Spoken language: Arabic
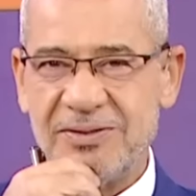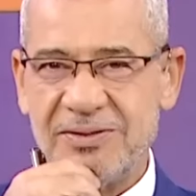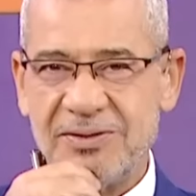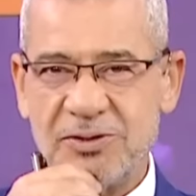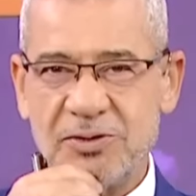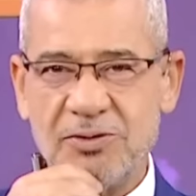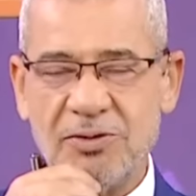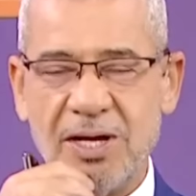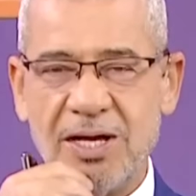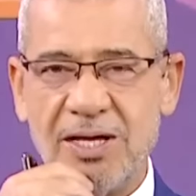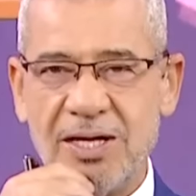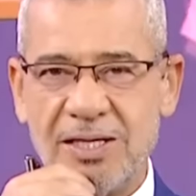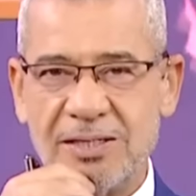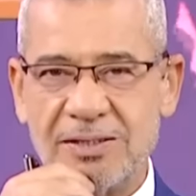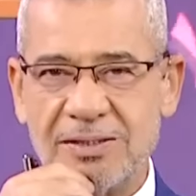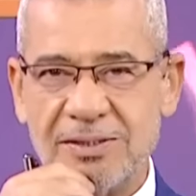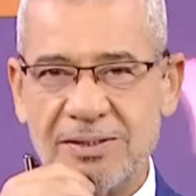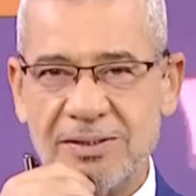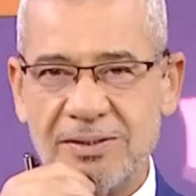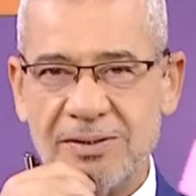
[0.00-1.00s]
شو خلاص
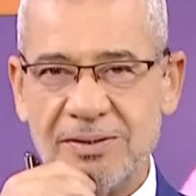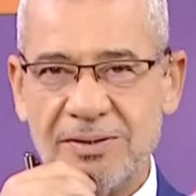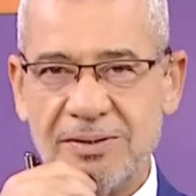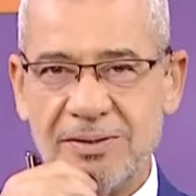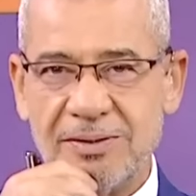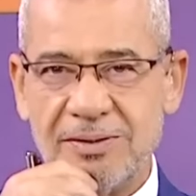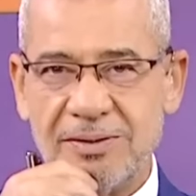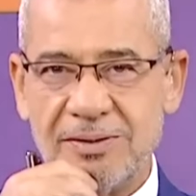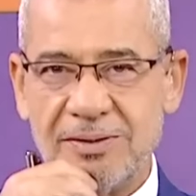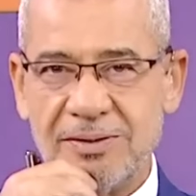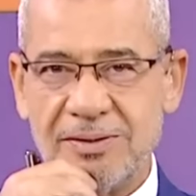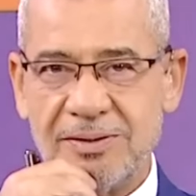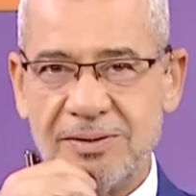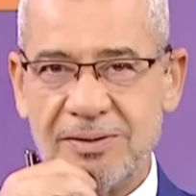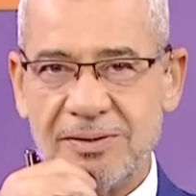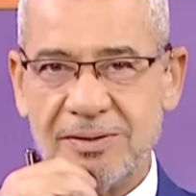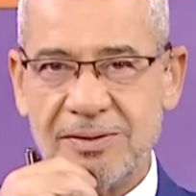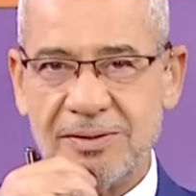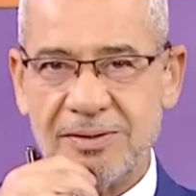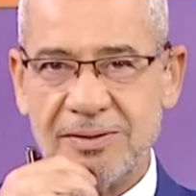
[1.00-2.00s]
زي, زي
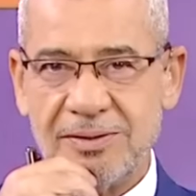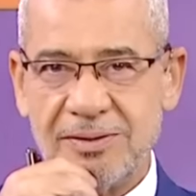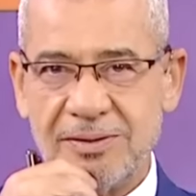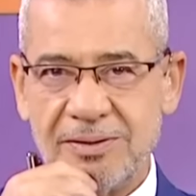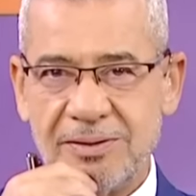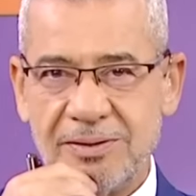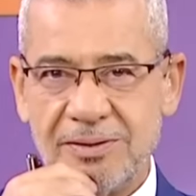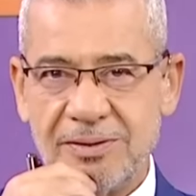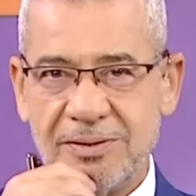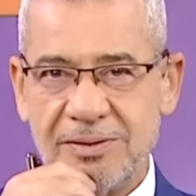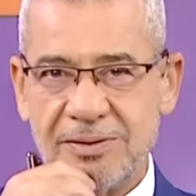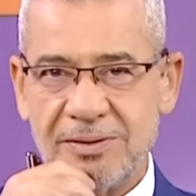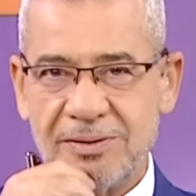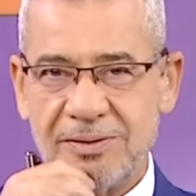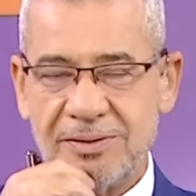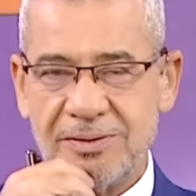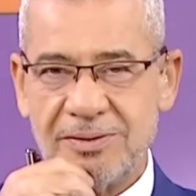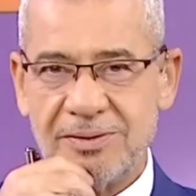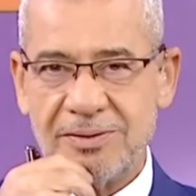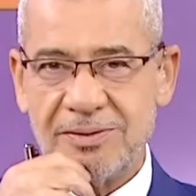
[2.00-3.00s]
المجنونه يعني
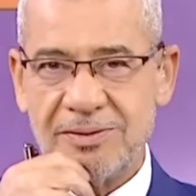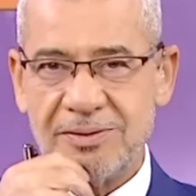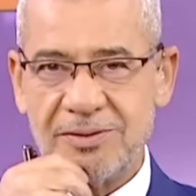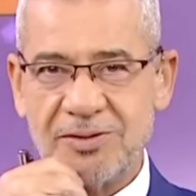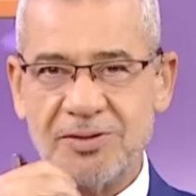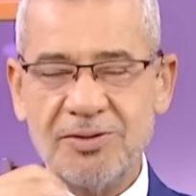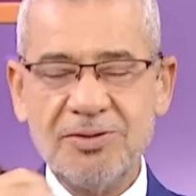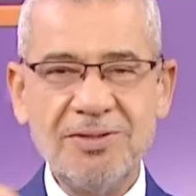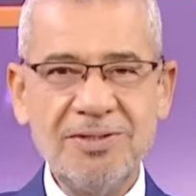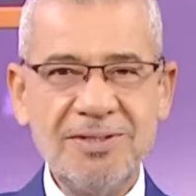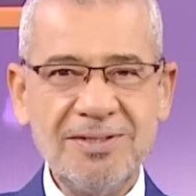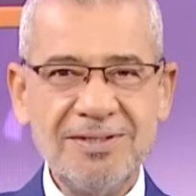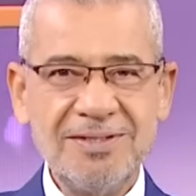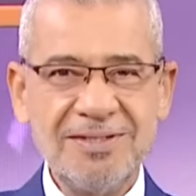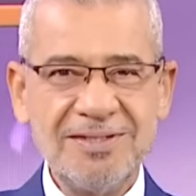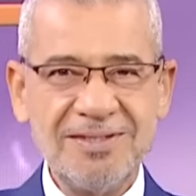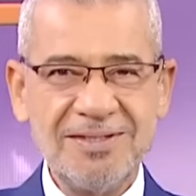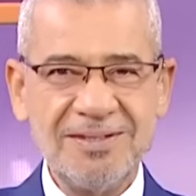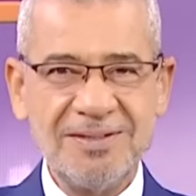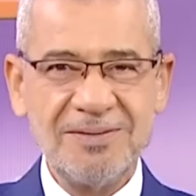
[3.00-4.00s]
اصلا شو؟
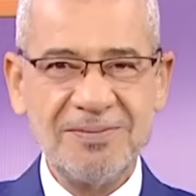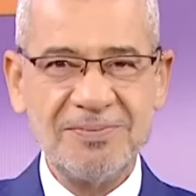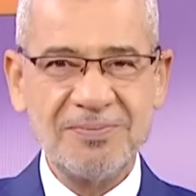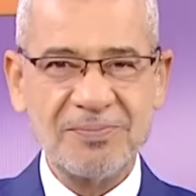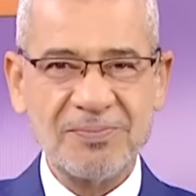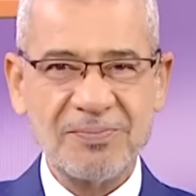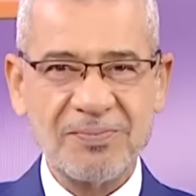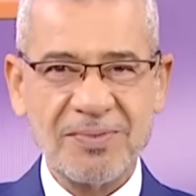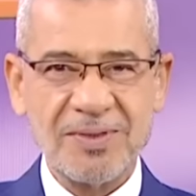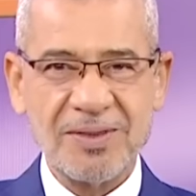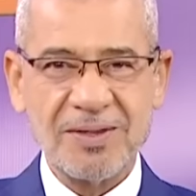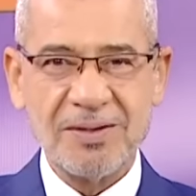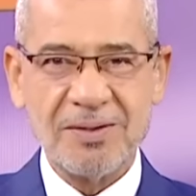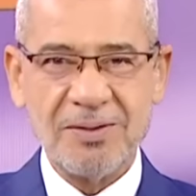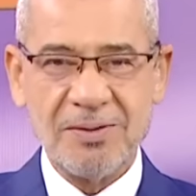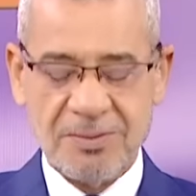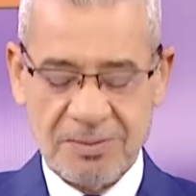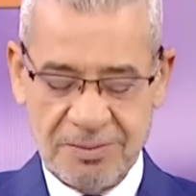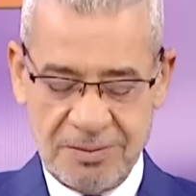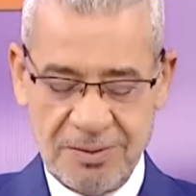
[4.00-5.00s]
مش مصدقه والله
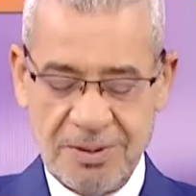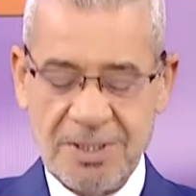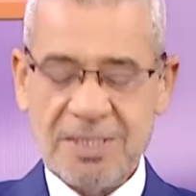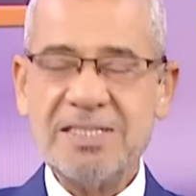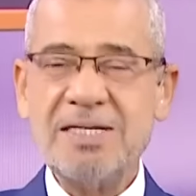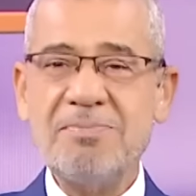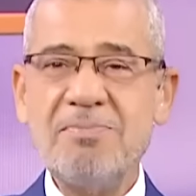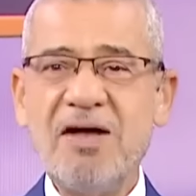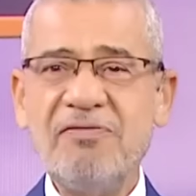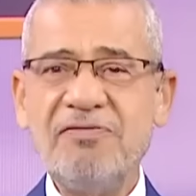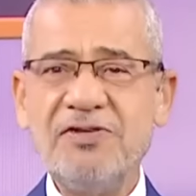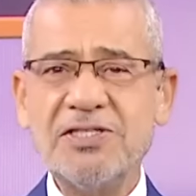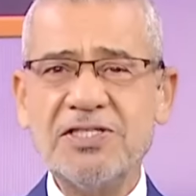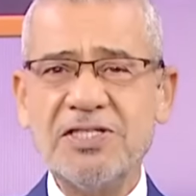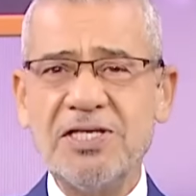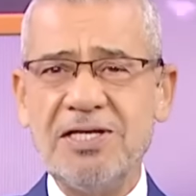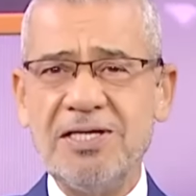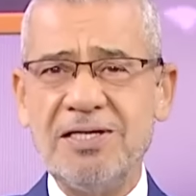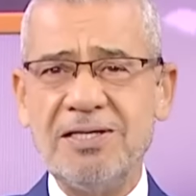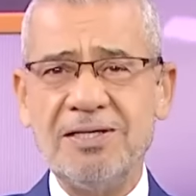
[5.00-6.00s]
العظيم لسه ما
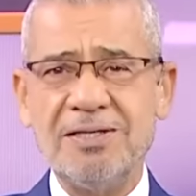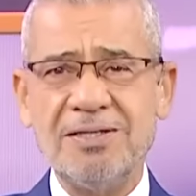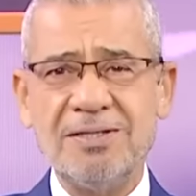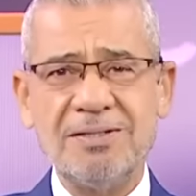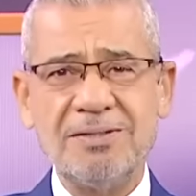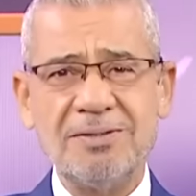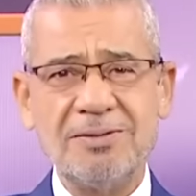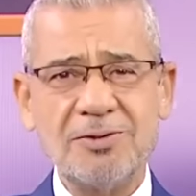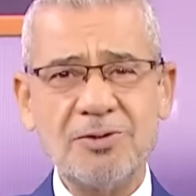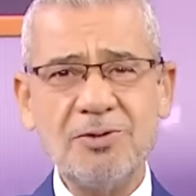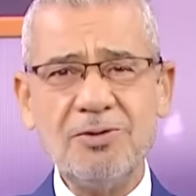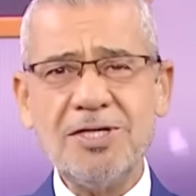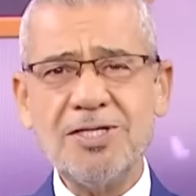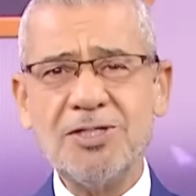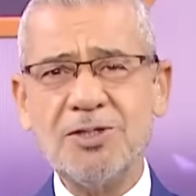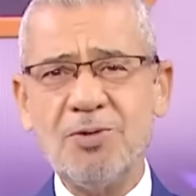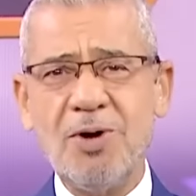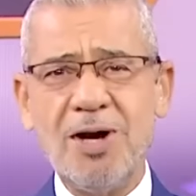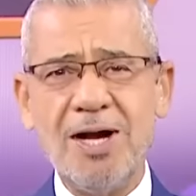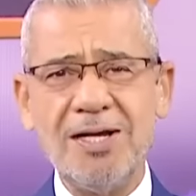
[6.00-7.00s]
فزتي روقي
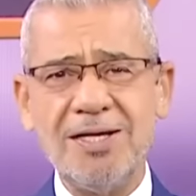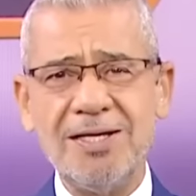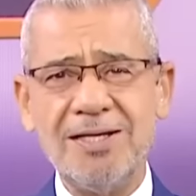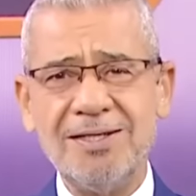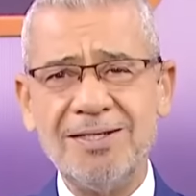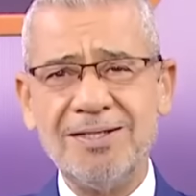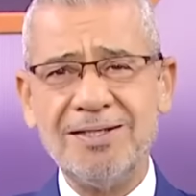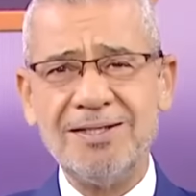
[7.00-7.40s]
شوي